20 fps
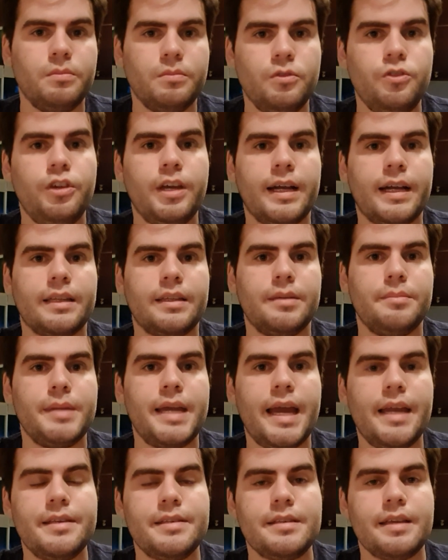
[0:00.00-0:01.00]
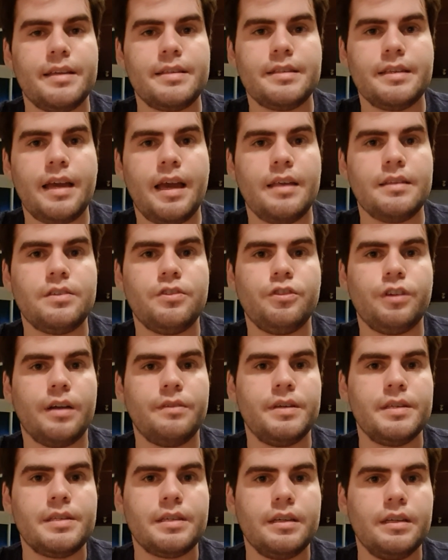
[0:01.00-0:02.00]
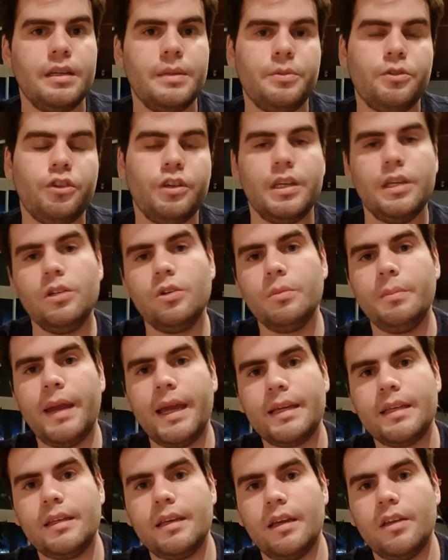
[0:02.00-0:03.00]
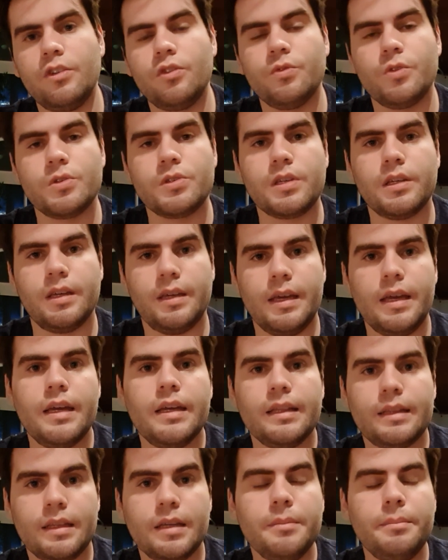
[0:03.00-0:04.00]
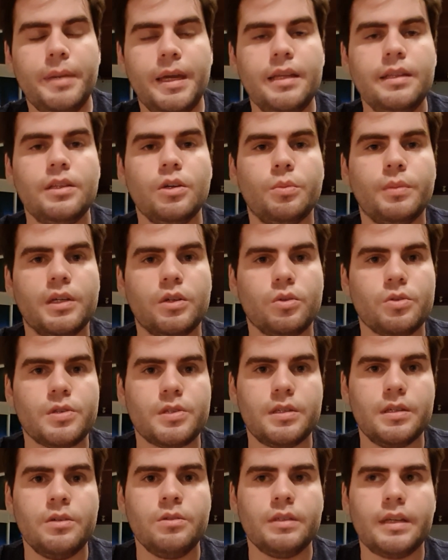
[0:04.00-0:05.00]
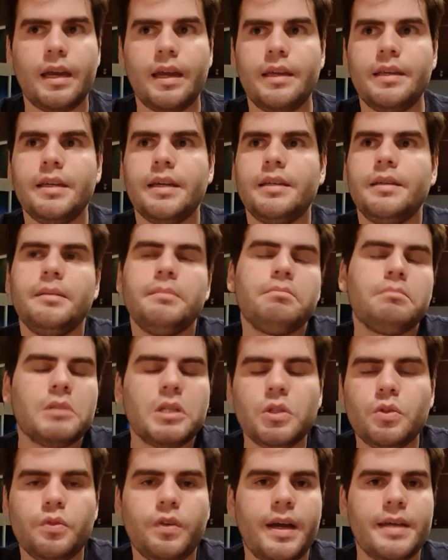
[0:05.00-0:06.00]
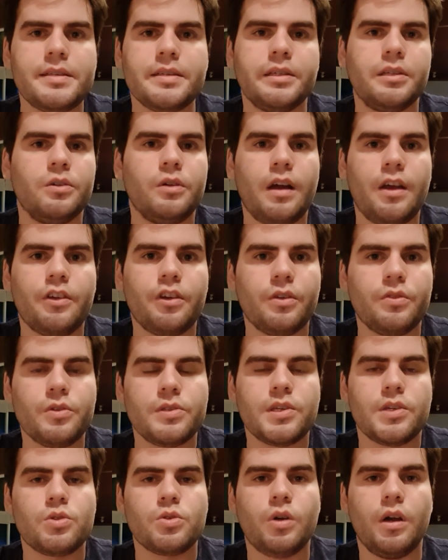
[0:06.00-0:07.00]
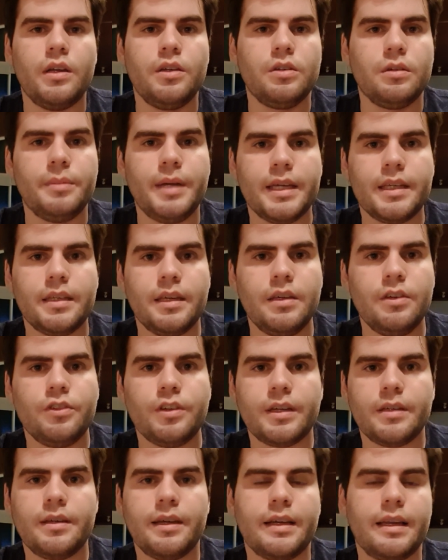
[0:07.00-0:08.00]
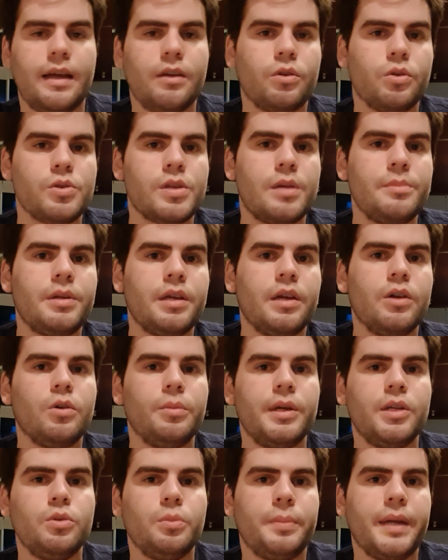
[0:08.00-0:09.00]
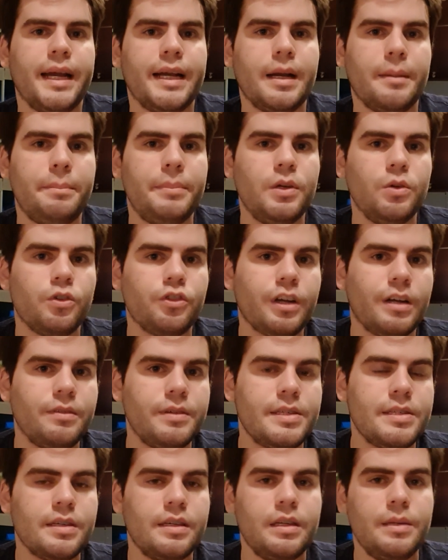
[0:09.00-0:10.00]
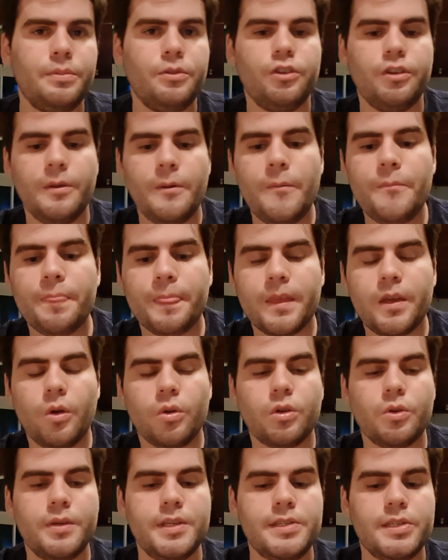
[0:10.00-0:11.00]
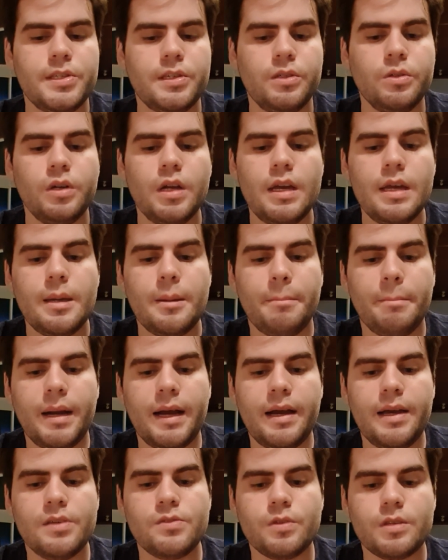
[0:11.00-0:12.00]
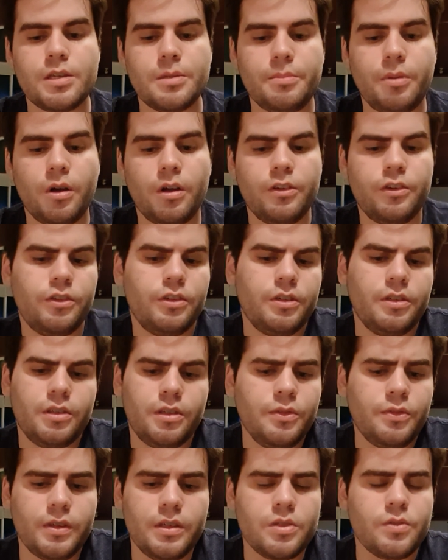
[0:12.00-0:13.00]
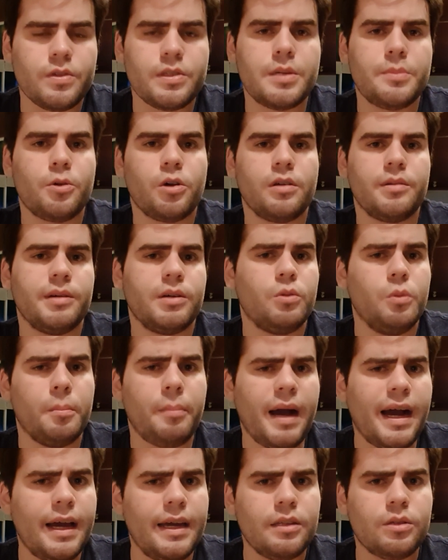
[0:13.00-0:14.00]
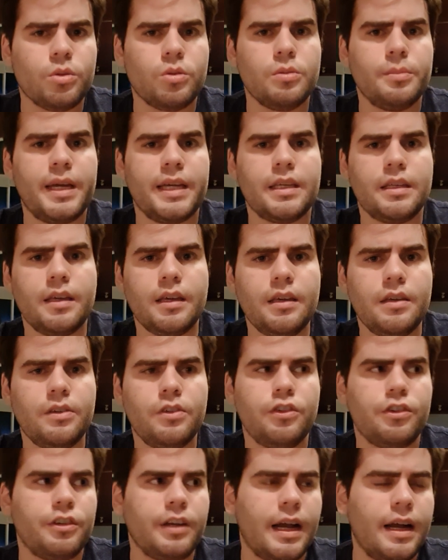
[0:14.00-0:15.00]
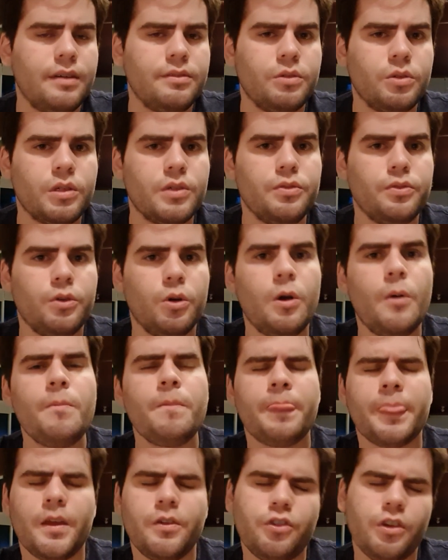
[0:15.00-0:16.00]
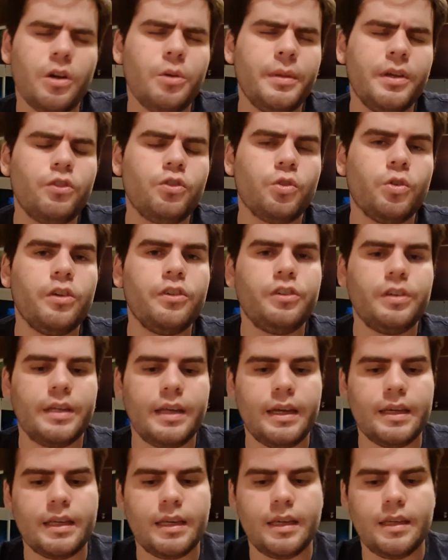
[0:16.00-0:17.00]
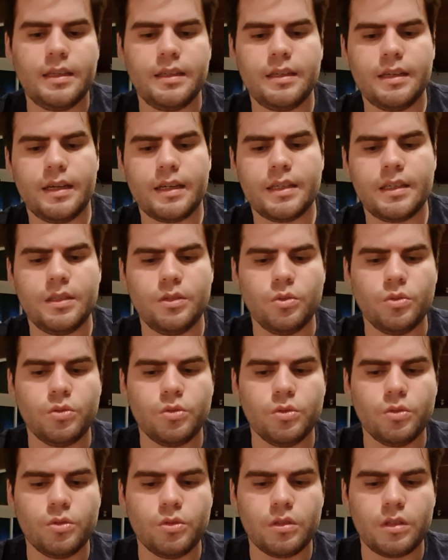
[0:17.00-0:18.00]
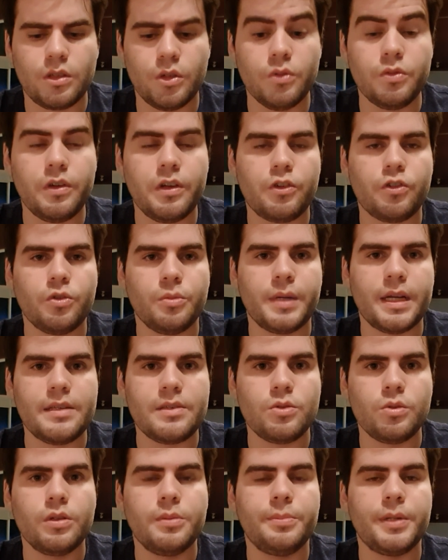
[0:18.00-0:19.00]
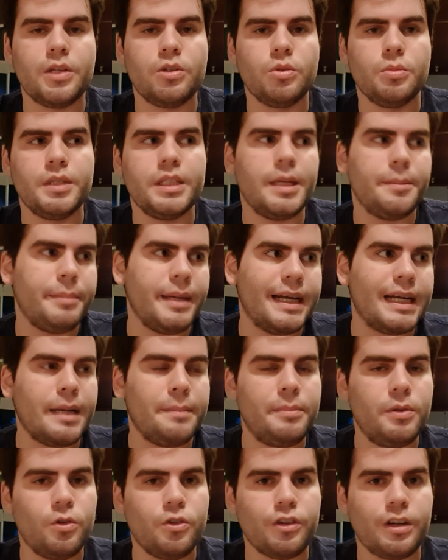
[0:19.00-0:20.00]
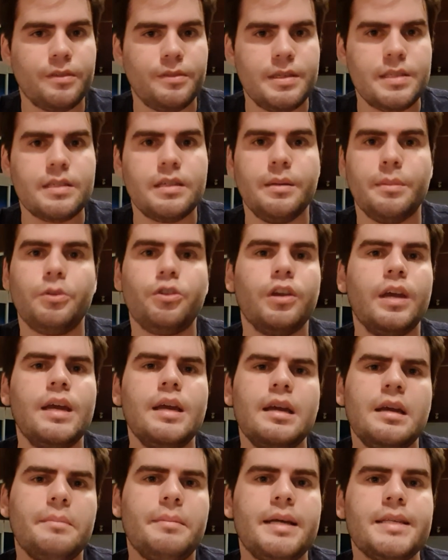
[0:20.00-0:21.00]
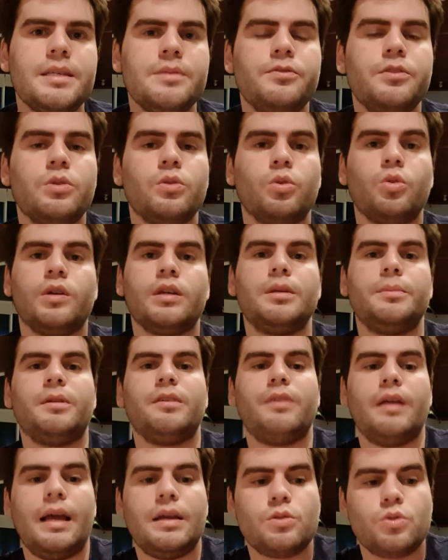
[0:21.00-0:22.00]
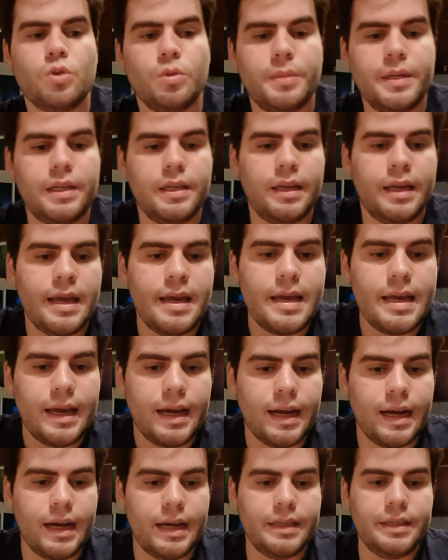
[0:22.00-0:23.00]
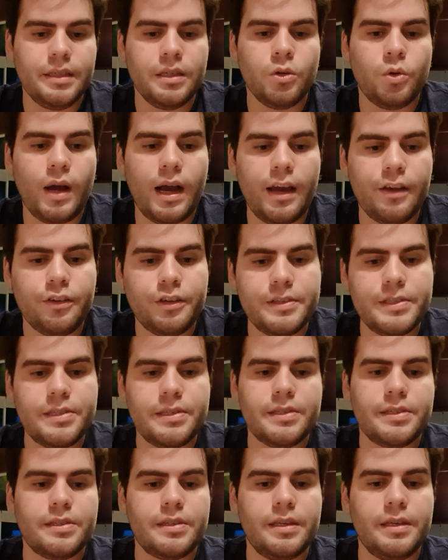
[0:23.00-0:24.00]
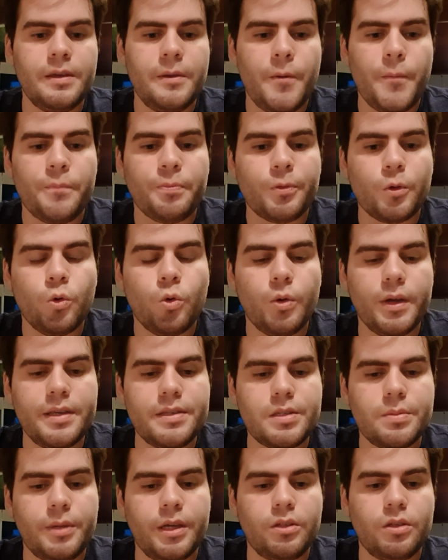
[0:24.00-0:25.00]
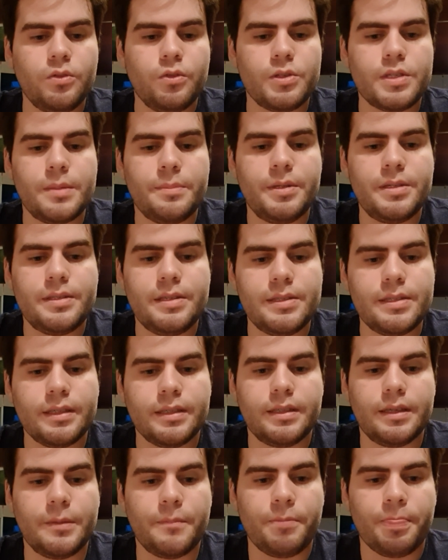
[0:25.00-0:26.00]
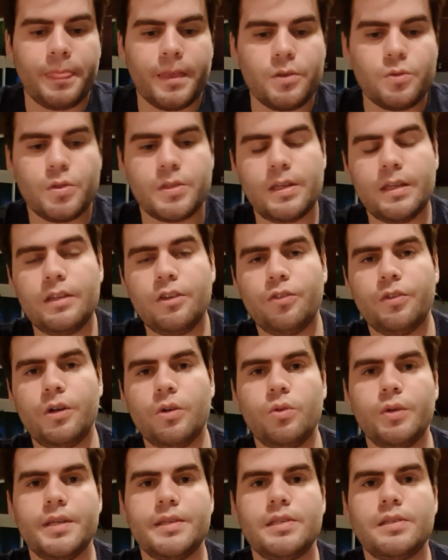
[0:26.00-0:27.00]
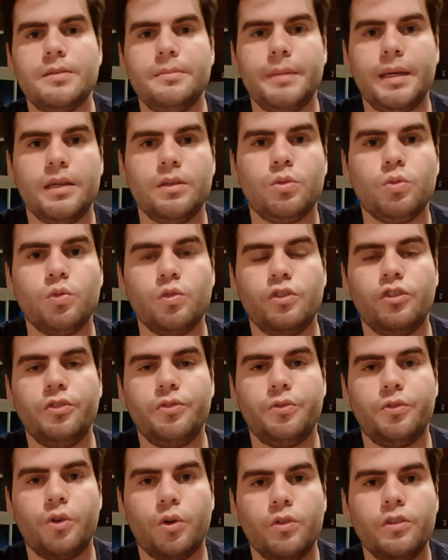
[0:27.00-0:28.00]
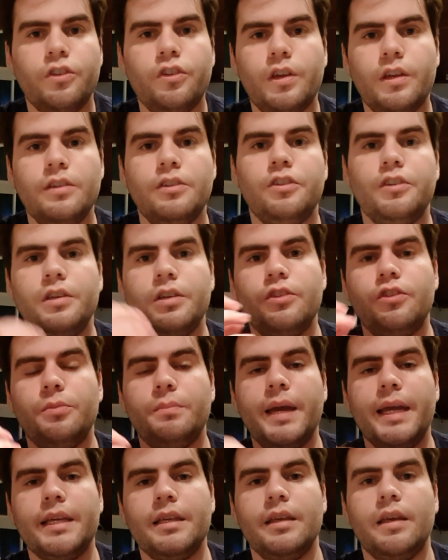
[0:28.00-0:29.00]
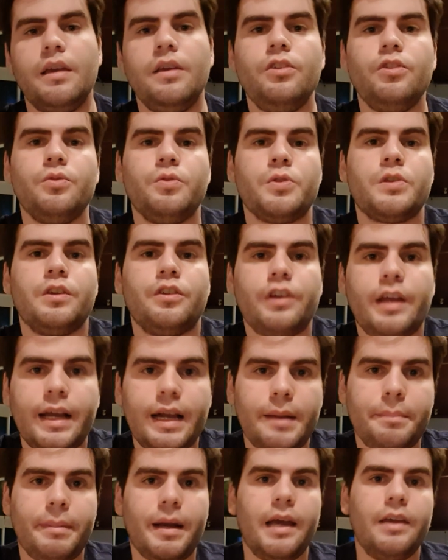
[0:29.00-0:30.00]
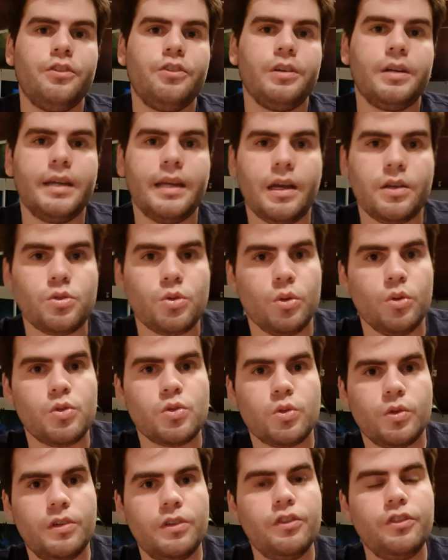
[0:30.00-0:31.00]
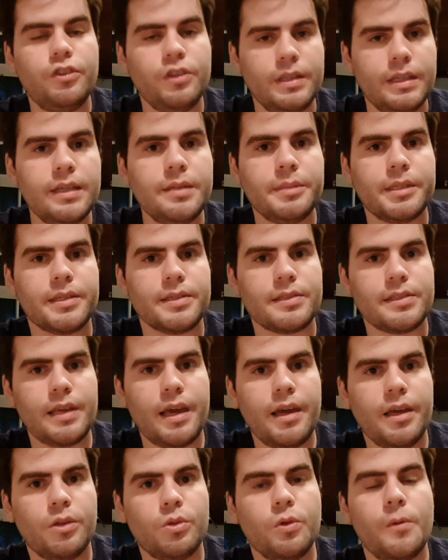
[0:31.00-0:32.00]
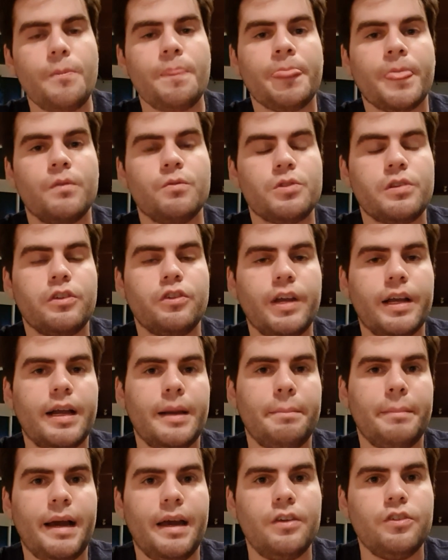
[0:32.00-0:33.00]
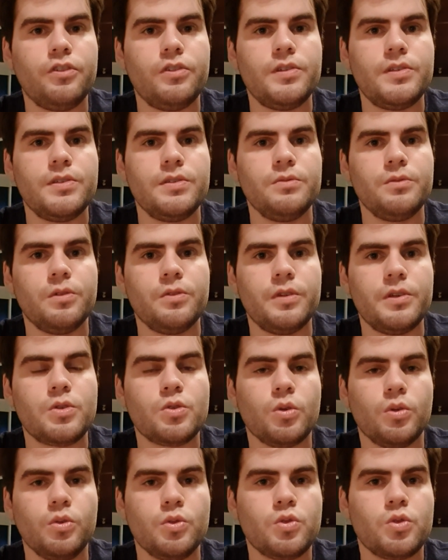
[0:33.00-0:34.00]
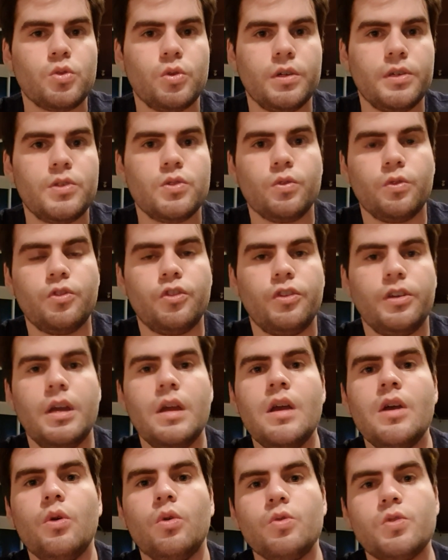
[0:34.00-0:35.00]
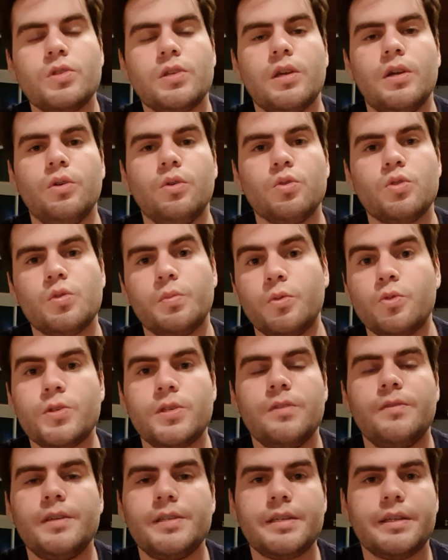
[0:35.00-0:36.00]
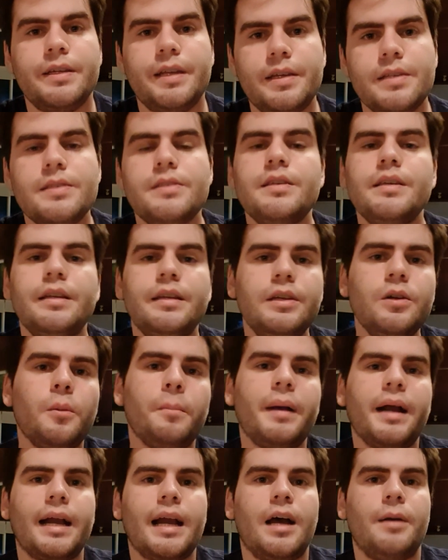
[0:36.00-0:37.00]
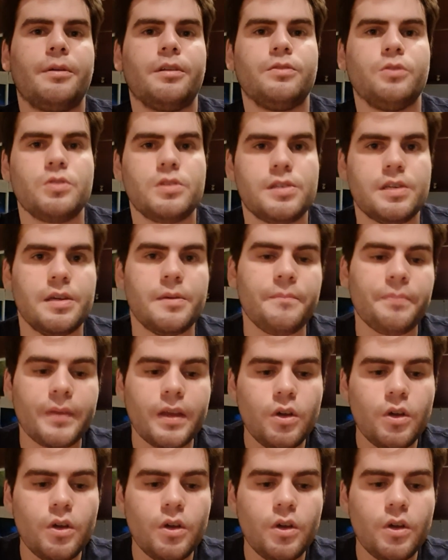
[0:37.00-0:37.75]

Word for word: de HTML, CSS, JavaScript e no back-end você também ter uma noção, né? E aí, tanto faz a linguagem que você escolhe no back-end. É, é claro que eu sempre recomendo PHP ou JavaScript, que é o que eu ensino, mas você pode, enfim, se você programa com Python no back-end, Java, o que for. Geralmente hoje, né, quem aqui no que eu vejo no Brasil que predomina é PHP ou JavaScript. Mas enfim, eu não estou aqui para falar sobre uh, linguagens e sim o conhecimento que você precisa ter. Se você tiver um conhecimento de front-end e de back-end, você já é capaz de criar soluções dinâmicas, certo? Você já é capaz de desenvolver soluções onde os seus possíveis clientes iriam pagar para você.